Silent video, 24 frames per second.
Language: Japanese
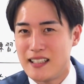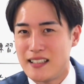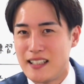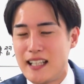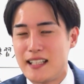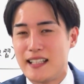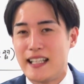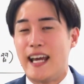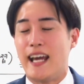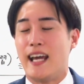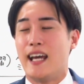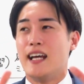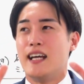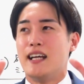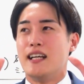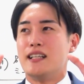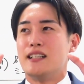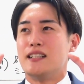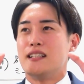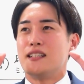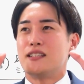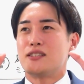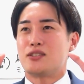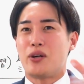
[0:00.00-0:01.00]
なんで
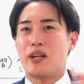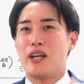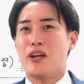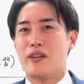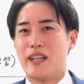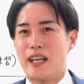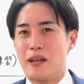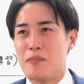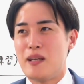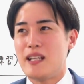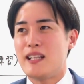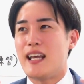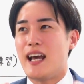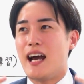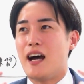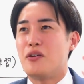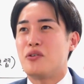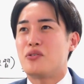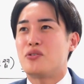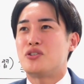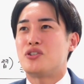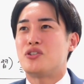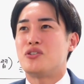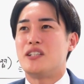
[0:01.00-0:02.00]
それをね見てあ
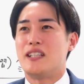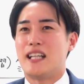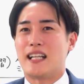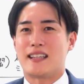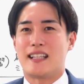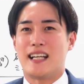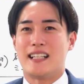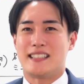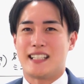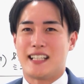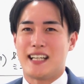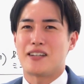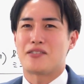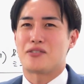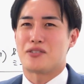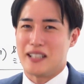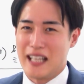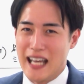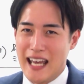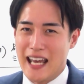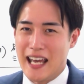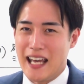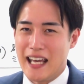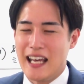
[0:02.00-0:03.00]
復習になったじゃなく
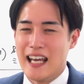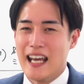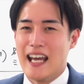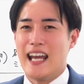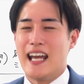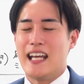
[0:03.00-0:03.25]
て、